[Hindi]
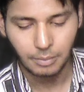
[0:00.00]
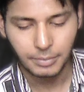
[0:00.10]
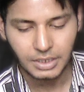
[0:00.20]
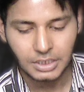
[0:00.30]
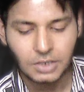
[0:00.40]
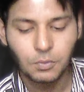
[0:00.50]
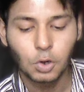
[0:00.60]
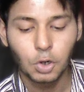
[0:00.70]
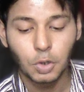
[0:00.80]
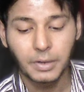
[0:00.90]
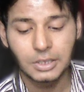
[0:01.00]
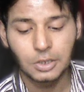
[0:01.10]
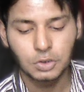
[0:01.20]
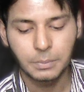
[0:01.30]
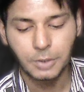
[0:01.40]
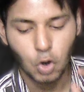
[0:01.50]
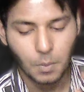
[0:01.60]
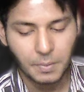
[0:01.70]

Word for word: अब मैं किसी फोल्डर को भाई देखो सिंपली